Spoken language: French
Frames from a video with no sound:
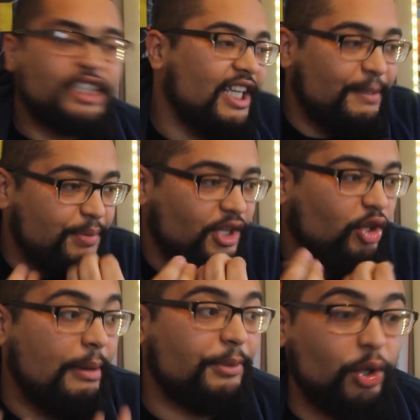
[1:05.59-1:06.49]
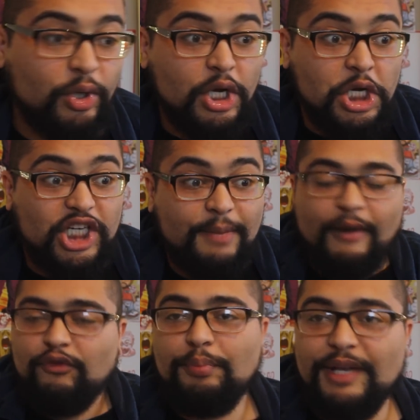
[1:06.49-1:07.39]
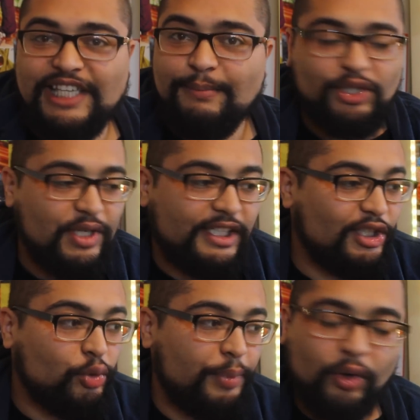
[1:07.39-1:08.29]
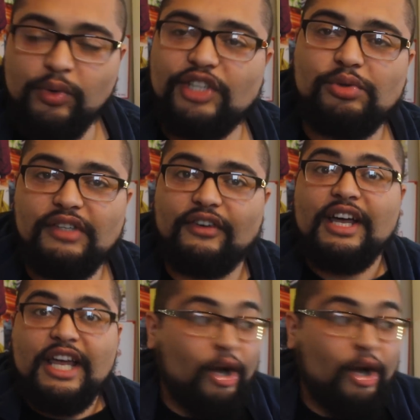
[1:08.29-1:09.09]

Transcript: C'est un épisode en même temps, je l'ai pas vu passer parce qu'il était super cool à suivre,